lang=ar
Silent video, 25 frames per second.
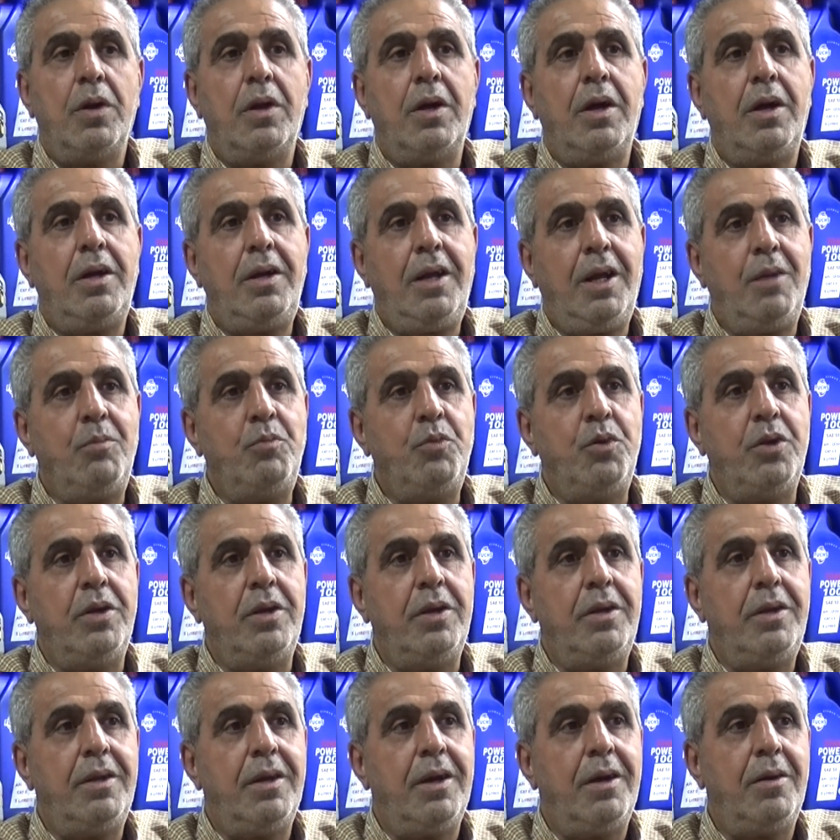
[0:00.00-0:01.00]
والله الحمد
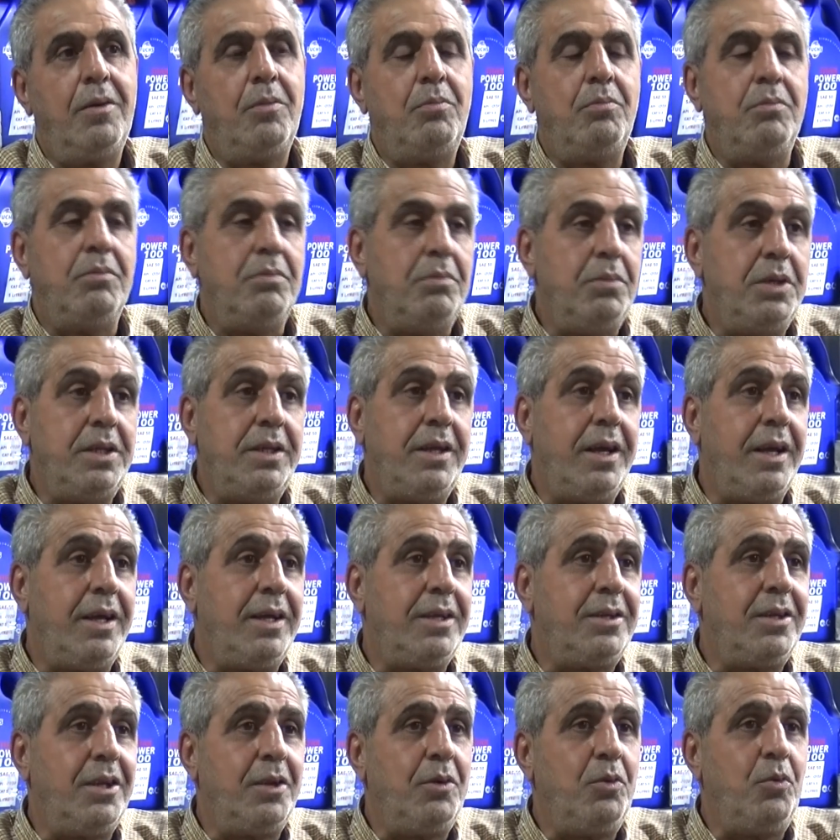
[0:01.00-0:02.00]
لله
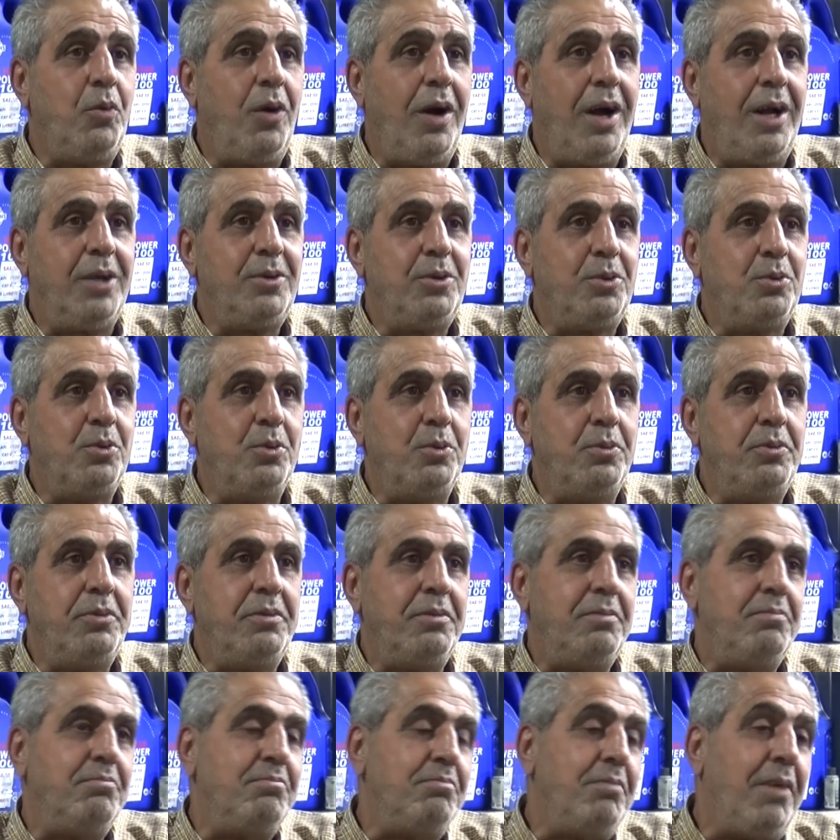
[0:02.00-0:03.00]
بداية الواحد
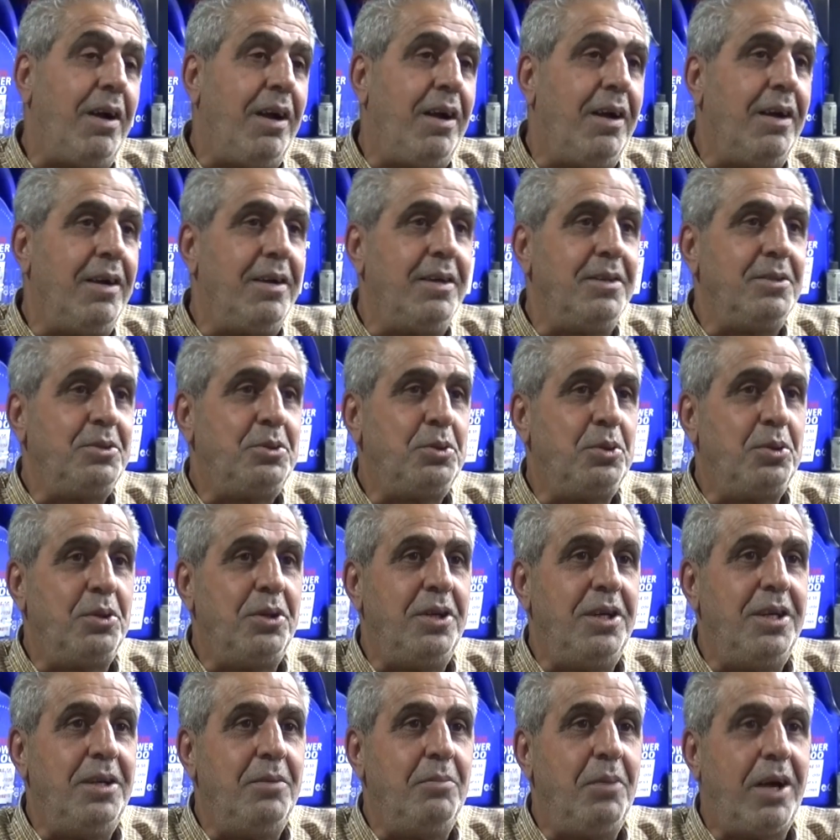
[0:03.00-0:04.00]
يكون
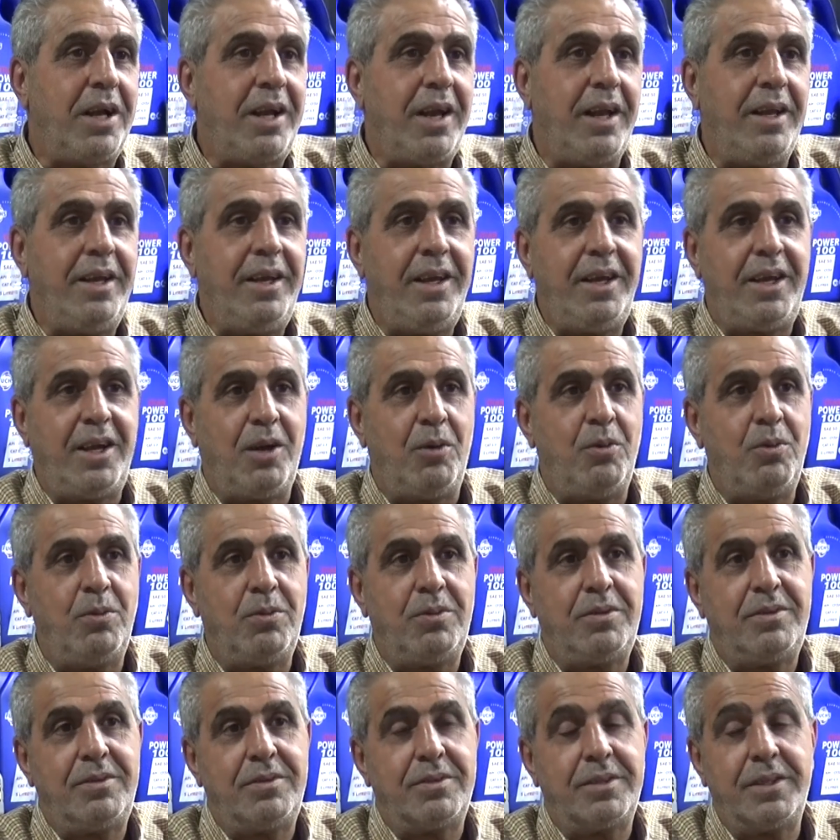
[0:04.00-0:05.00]
شغل الميكانيك
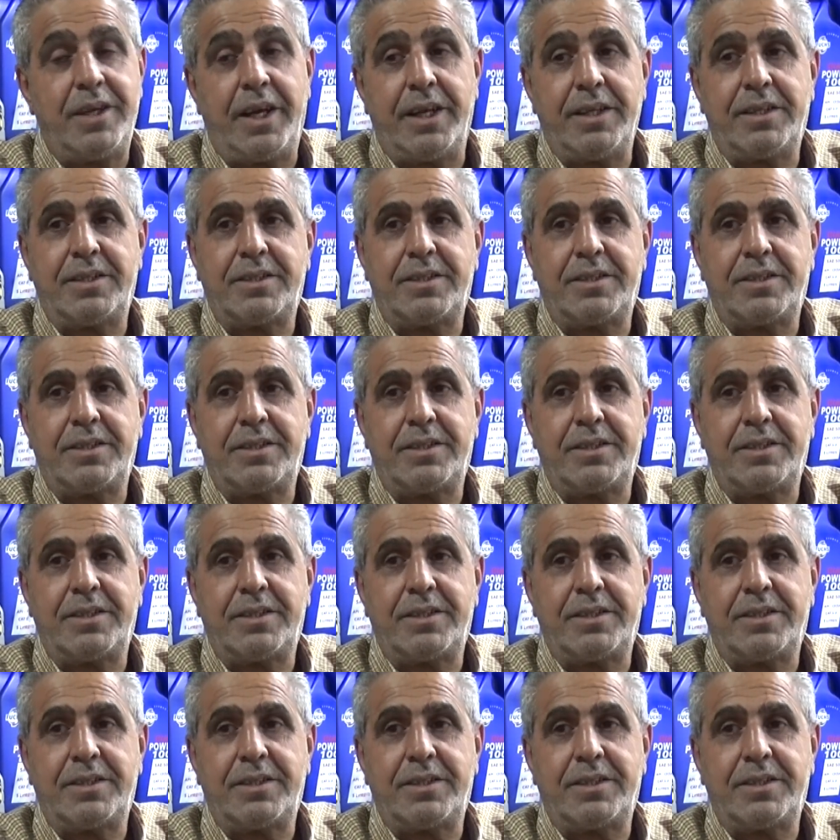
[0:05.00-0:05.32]
او صيانه